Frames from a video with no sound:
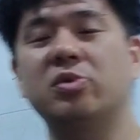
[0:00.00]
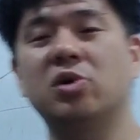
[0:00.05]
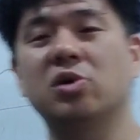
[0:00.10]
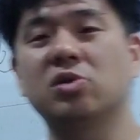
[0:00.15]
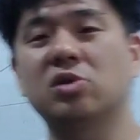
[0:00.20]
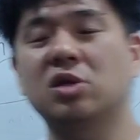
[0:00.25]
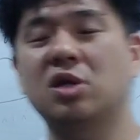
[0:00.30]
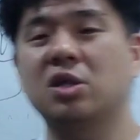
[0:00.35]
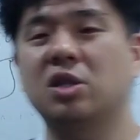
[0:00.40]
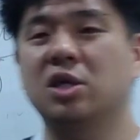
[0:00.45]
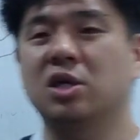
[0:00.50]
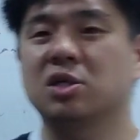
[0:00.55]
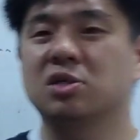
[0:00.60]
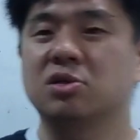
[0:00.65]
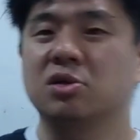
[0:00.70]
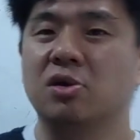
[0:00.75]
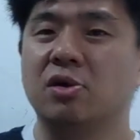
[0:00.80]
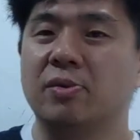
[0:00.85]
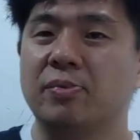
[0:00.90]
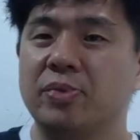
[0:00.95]
보면 어떻게
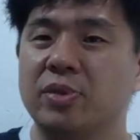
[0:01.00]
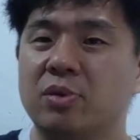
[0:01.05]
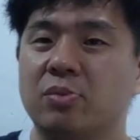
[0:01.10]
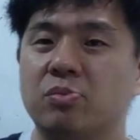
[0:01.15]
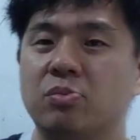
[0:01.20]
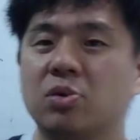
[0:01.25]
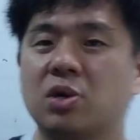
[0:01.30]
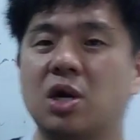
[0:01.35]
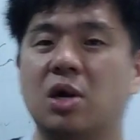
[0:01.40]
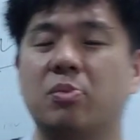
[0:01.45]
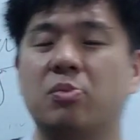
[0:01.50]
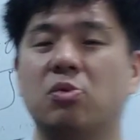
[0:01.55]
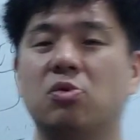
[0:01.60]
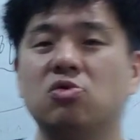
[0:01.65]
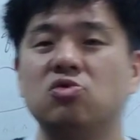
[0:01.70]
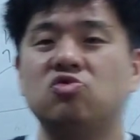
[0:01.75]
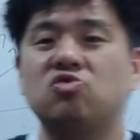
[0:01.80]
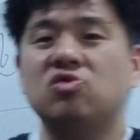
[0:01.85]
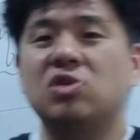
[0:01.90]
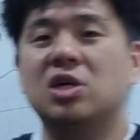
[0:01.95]
되겠어요? 그러니까
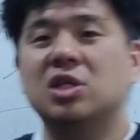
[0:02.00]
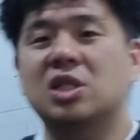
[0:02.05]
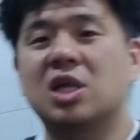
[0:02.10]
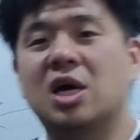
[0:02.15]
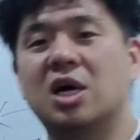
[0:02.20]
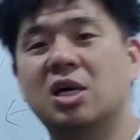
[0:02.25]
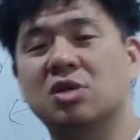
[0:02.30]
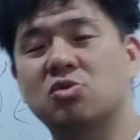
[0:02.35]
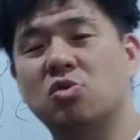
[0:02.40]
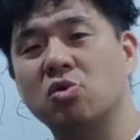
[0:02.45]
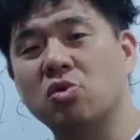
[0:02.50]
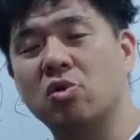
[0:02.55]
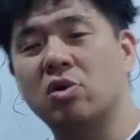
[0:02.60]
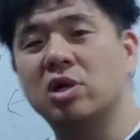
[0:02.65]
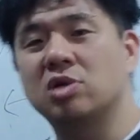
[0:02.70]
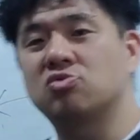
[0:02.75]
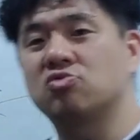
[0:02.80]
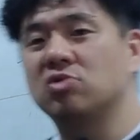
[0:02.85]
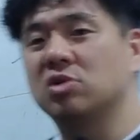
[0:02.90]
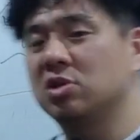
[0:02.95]
모두가 다
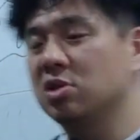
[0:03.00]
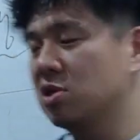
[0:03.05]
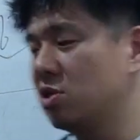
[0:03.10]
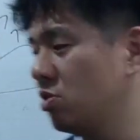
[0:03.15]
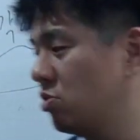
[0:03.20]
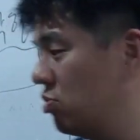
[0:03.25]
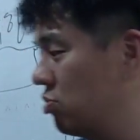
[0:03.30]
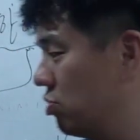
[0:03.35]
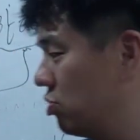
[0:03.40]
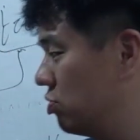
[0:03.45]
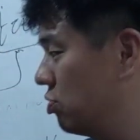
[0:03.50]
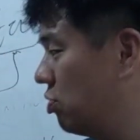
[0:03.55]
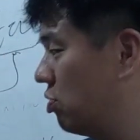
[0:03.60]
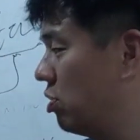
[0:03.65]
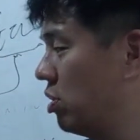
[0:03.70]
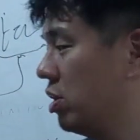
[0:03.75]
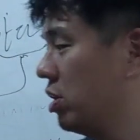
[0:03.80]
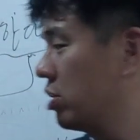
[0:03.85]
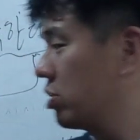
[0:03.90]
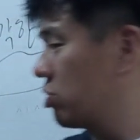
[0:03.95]
통용할 수 있는 그런
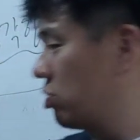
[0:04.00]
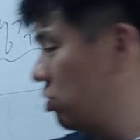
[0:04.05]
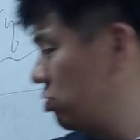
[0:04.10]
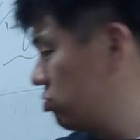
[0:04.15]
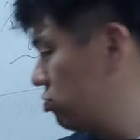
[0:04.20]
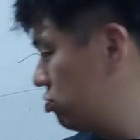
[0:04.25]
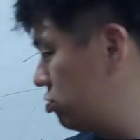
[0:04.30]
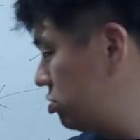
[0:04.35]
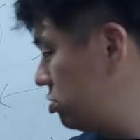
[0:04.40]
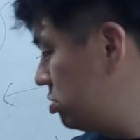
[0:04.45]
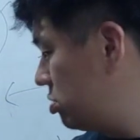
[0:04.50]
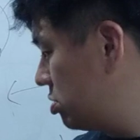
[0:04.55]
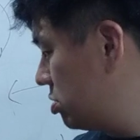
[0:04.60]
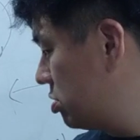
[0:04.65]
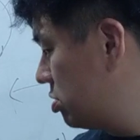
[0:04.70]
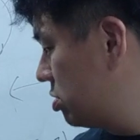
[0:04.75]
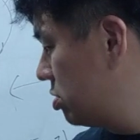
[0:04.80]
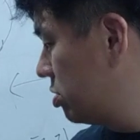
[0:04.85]
언어. 결국은